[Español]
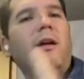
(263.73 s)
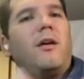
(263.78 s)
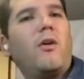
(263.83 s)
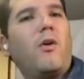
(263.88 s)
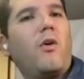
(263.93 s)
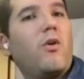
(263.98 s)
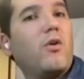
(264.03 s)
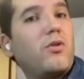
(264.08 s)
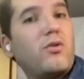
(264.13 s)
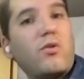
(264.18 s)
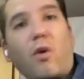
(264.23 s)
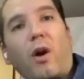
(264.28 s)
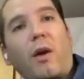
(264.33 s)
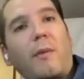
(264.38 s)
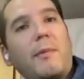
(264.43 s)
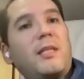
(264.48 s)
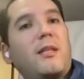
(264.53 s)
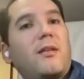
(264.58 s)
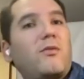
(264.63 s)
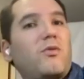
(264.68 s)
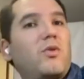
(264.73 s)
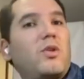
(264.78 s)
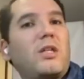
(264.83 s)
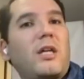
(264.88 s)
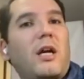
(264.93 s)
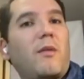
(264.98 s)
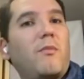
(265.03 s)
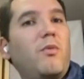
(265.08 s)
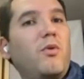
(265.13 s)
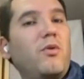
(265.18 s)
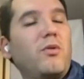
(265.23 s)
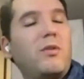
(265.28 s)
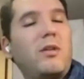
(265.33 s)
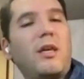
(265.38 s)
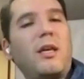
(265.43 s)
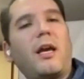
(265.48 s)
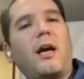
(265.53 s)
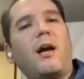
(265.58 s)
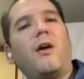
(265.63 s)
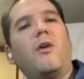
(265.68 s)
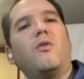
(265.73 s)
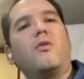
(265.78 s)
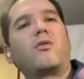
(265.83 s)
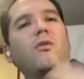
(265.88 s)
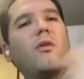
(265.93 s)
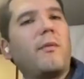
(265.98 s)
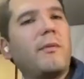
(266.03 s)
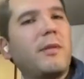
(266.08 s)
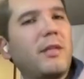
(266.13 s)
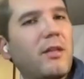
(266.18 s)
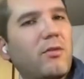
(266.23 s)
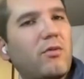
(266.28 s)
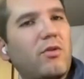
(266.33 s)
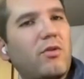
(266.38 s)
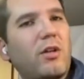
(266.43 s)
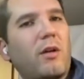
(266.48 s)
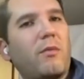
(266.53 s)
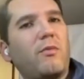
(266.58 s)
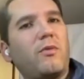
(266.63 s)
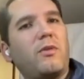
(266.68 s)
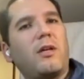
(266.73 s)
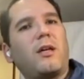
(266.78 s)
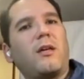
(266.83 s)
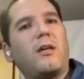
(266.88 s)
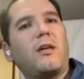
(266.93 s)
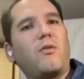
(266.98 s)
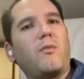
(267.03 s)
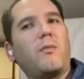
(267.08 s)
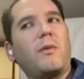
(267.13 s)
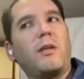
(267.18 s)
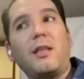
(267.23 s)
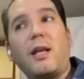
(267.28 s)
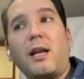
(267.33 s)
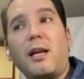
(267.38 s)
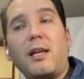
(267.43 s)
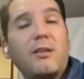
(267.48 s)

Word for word: o solamente escuchar música o solamente escuchar música instrumental.